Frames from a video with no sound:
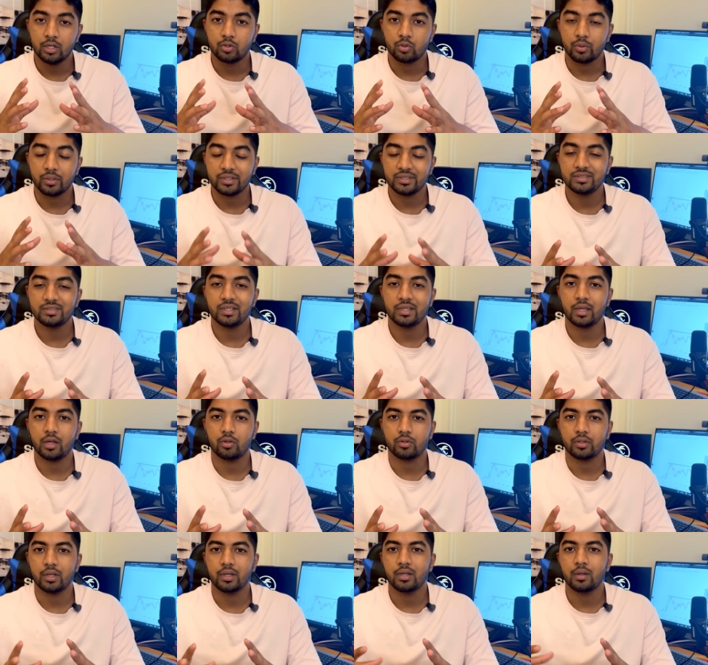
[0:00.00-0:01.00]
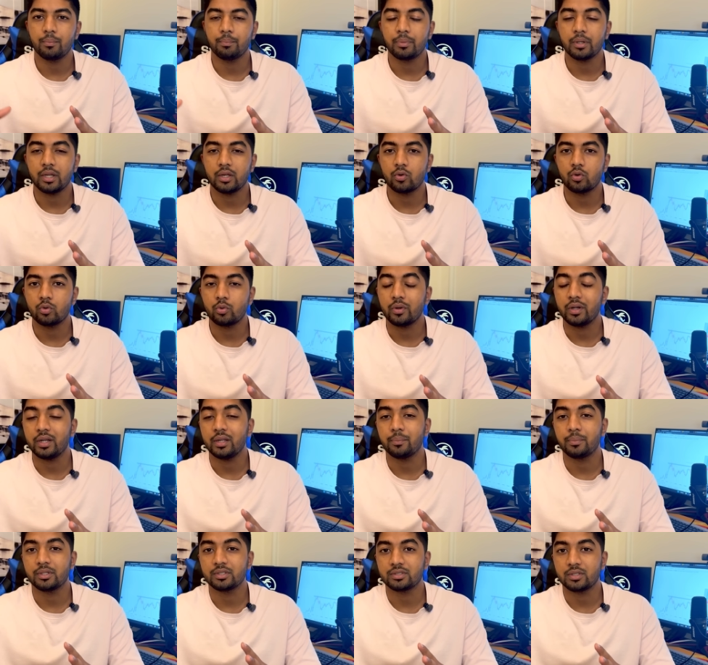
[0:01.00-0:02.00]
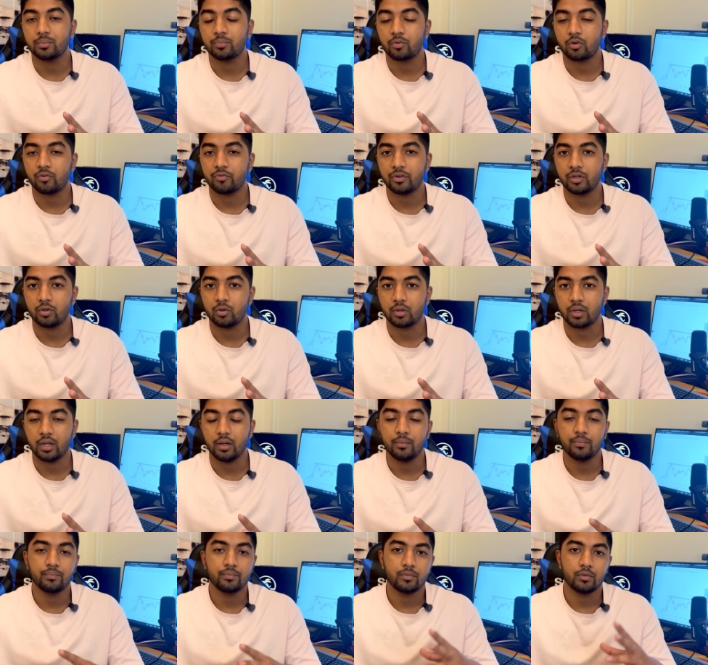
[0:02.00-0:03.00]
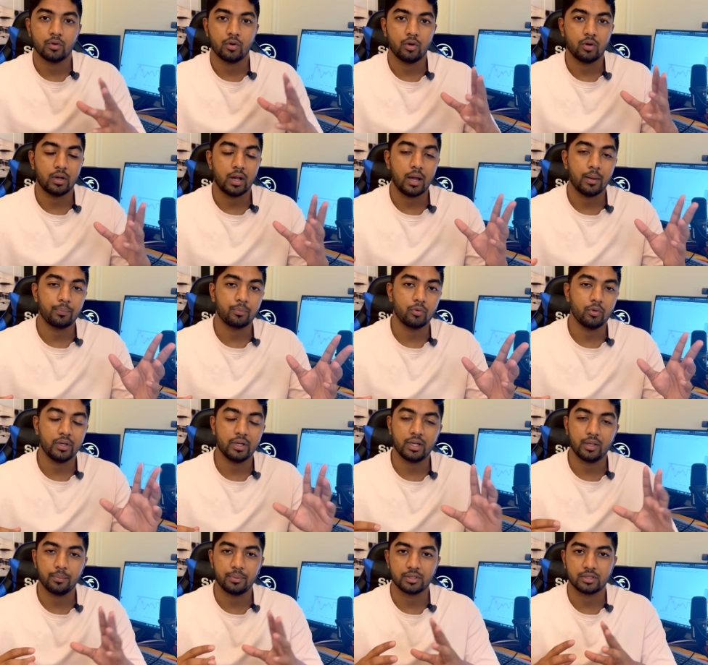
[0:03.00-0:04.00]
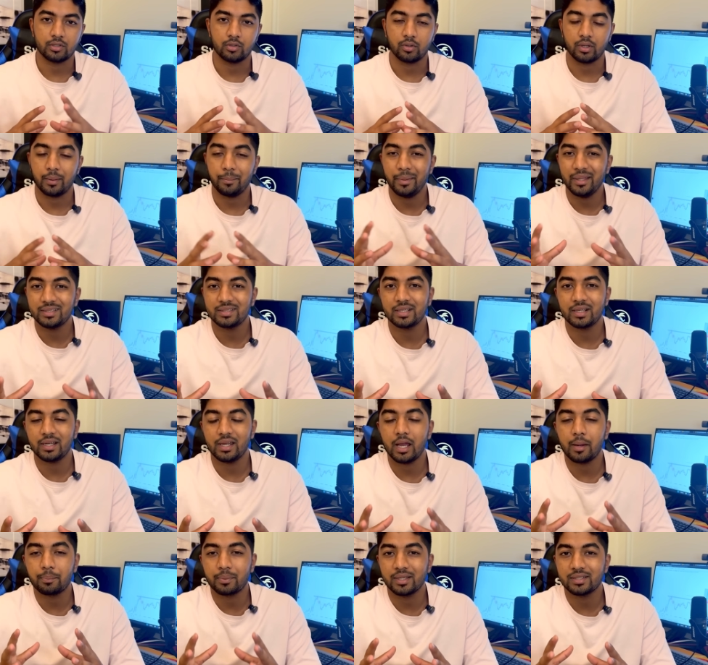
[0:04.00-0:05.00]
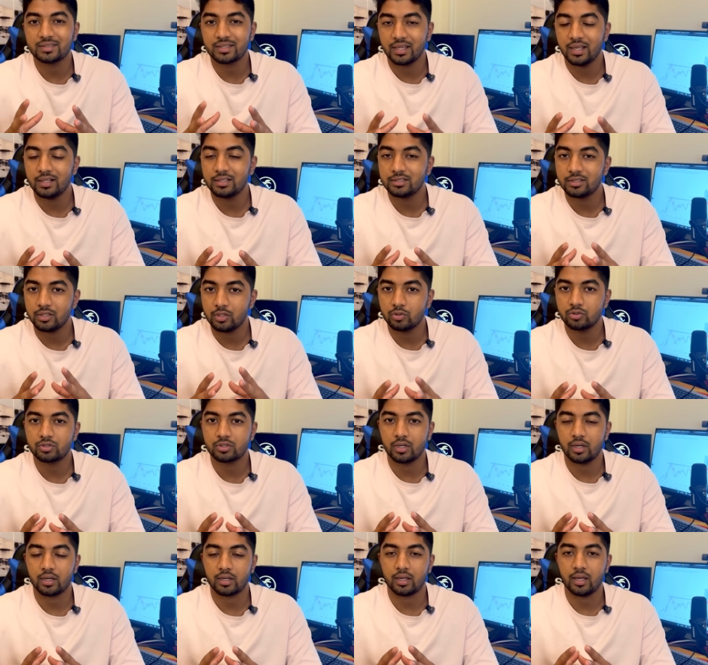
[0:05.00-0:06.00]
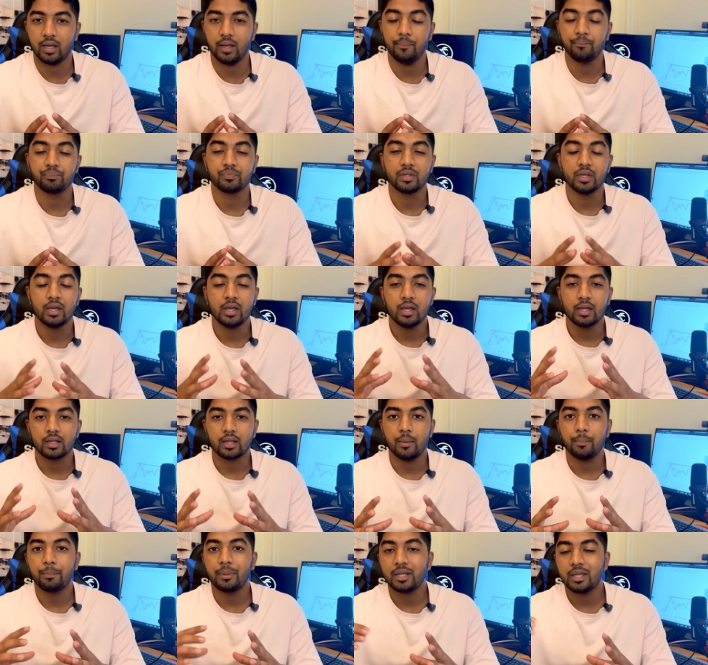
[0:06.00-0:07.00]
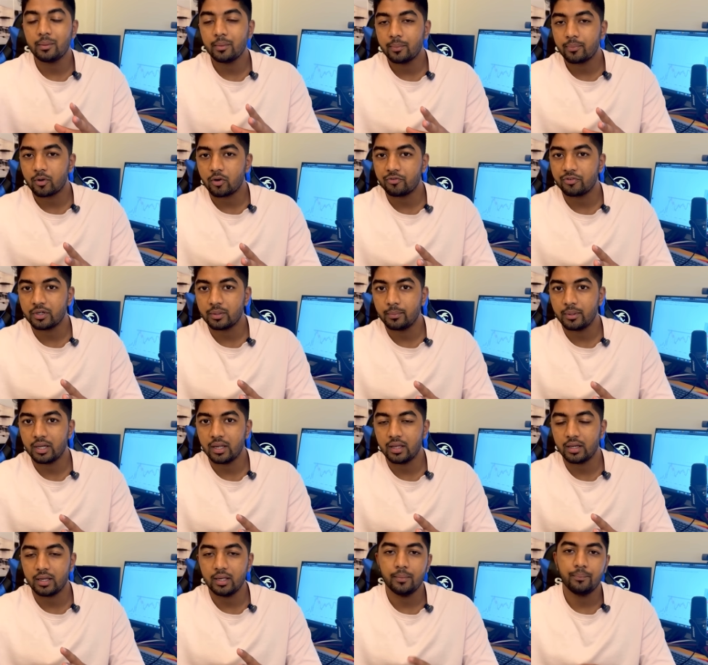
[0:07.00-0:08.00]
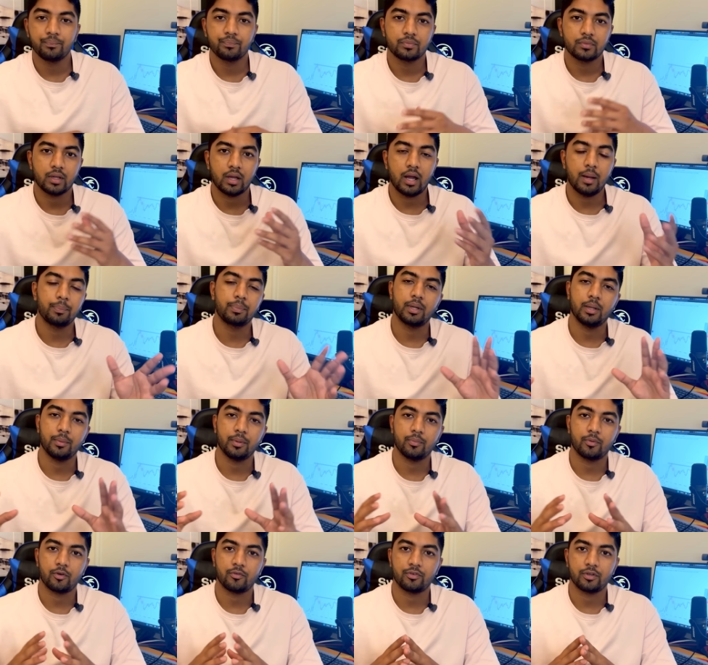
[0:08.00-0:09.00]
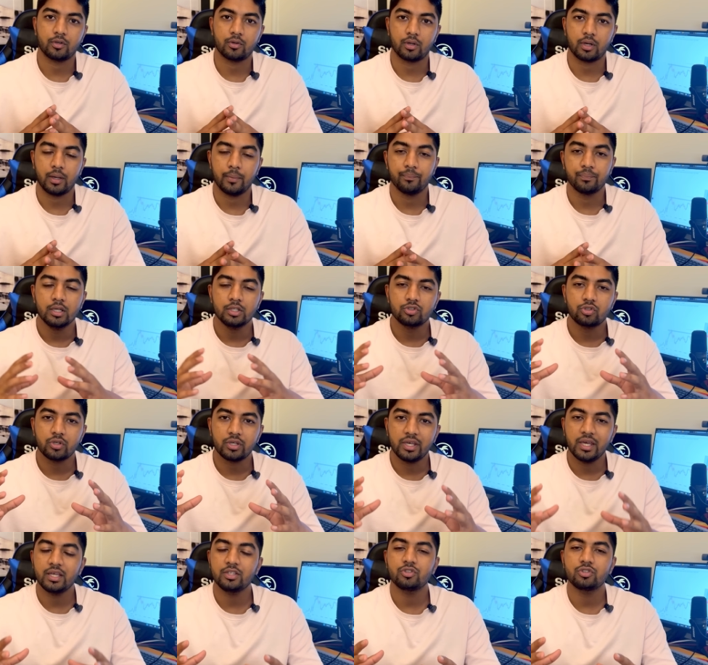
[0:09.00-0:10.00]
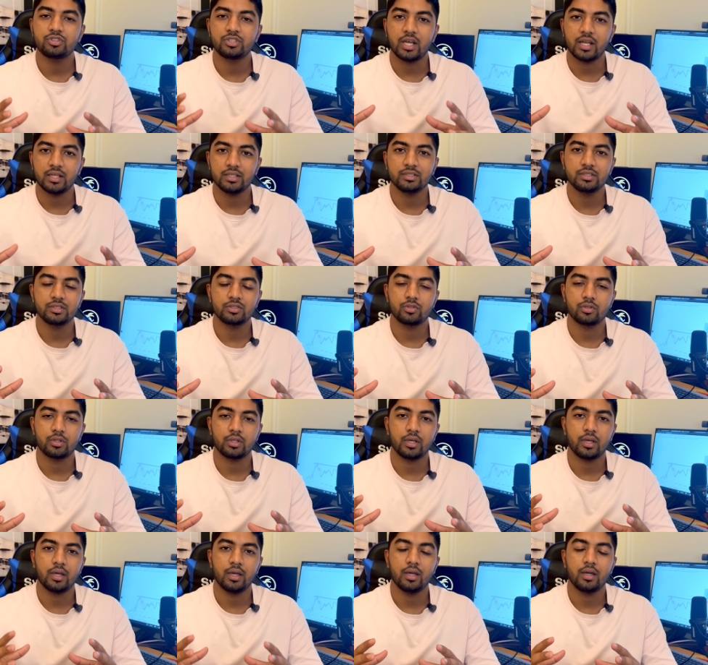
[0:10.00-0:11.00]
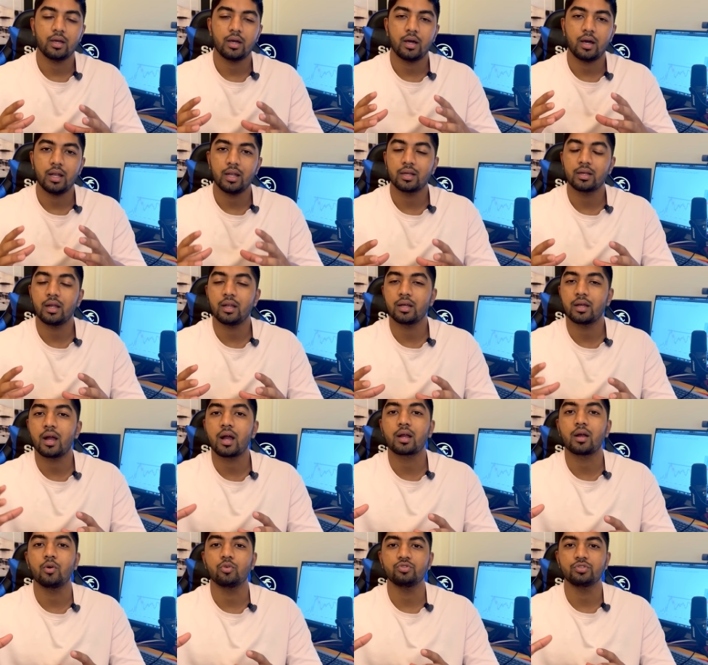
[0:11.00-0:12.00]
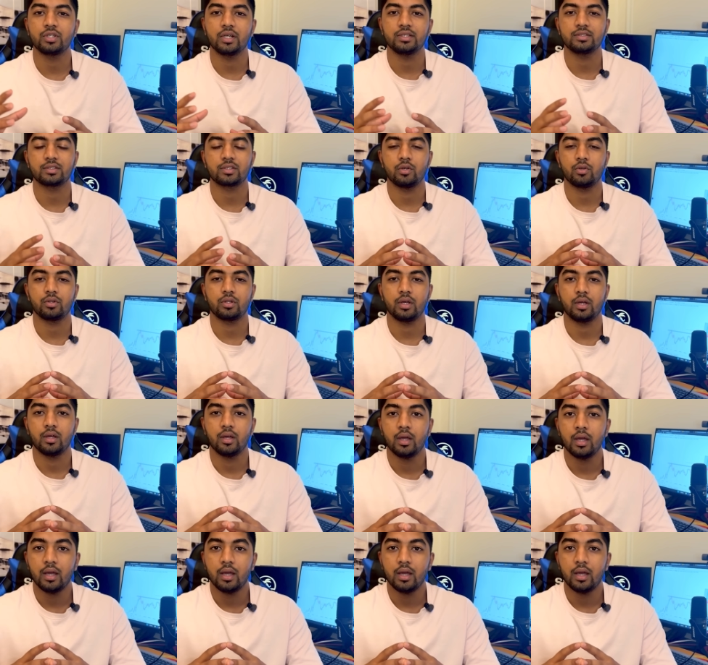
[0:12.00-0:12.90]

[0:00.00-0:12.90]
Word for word: तो इससे क्या होता है कंपनी को ट्वेंटी परसेंट प्रॉफिट हो गया और आपको 80 परसेंट हो गया बेसिकली आपके स्किल्स यूज़ करके कंपनी भी प्रॉफिट बना रही है आपका भी प्रॉफिट हो रहा है सो so, ये जो चैलेंजेस होते हैं अलग अलग अकाउंट साइज़ के होते हैं